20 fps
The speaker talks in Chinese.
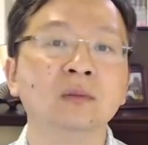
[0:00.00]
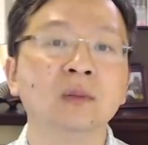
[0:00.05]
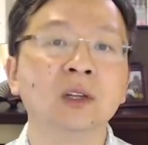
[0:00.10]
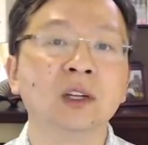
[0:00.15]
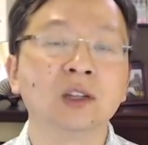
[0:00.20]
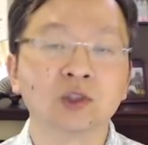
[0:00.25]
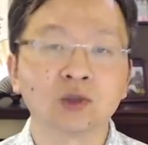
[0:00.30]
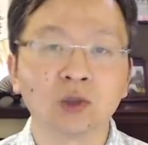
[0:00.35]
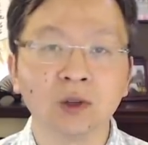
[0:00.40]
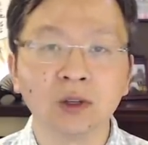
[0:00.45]

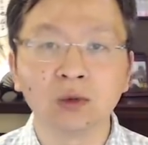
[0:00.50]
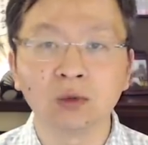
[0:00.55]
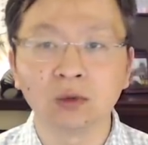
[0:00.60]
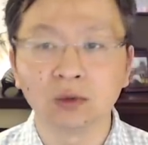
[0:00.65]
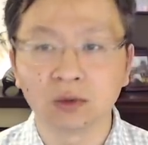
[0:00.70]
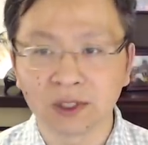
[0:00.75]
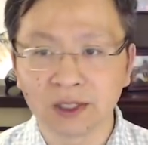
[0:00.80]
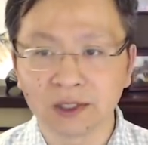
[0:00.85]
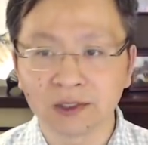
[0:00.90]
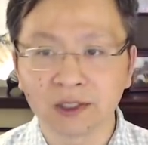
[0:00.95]
水浒》
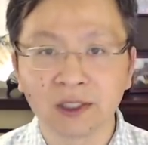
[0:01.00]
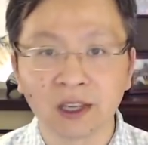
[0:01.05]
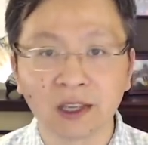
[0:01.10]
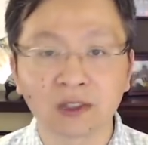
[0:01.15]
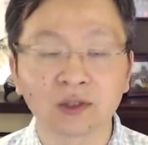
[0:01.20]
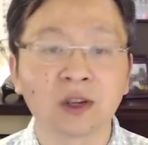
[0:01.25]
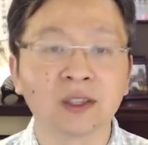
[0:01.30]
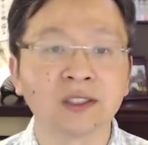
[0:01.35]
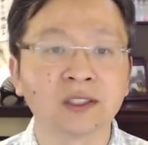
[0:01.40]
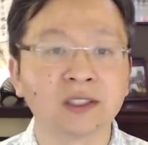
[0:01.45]
其实也
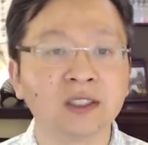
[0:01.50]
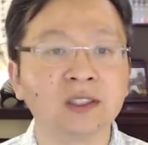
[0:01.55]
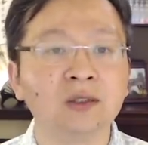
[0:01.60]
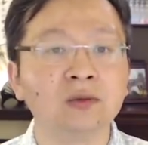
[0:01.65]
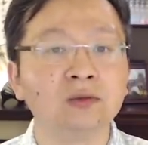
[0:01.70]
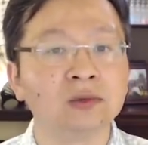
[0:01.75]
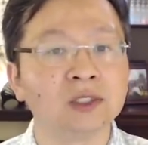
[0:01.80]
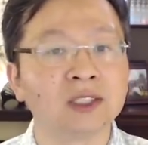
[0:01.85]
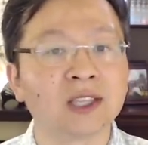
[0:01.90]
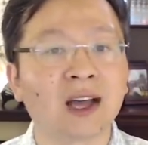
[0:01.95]
算是一个
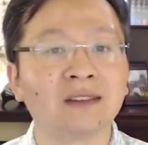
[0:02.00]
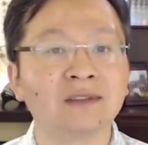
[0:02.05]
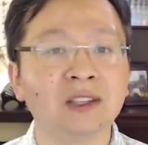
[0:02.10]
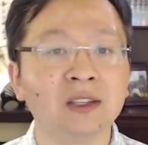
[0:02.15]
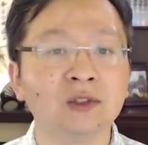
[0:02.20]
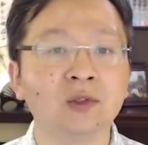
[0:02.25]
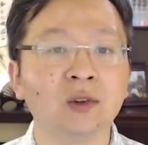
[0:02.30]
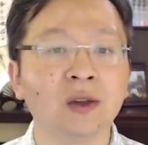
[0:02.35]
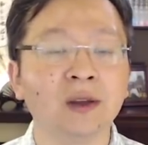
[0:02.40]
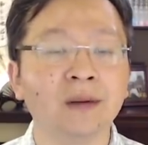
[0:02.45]
武侠
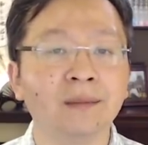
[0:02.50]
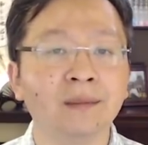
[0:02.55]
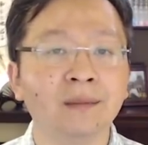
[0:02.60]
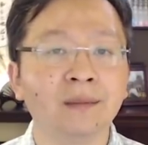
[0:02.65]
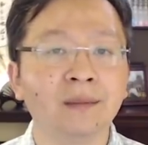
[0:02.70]
文学。